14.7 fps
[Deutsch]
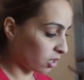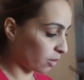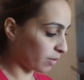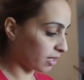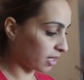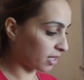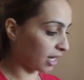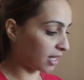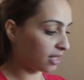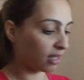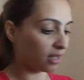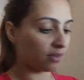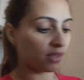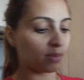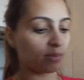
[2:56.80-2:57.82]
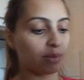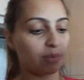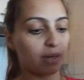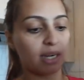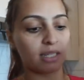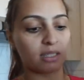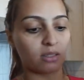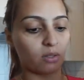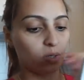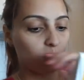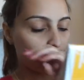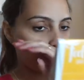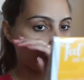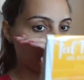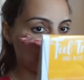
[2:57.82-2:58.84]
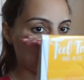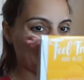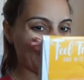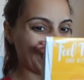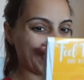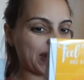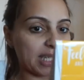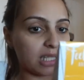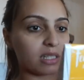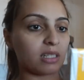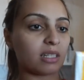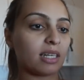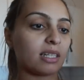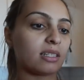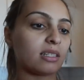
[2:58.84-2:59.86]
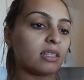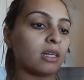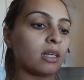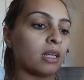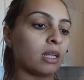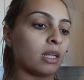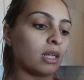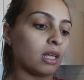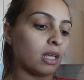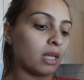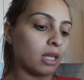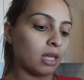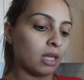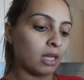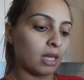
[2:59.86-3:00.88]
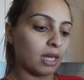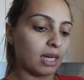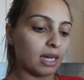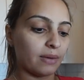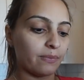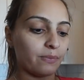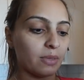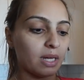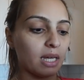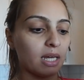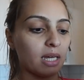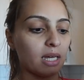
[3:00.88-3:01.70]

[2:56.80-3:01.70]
glaube, das ist das Einzige, was man behalten könnte. Das sind jetzt ähm,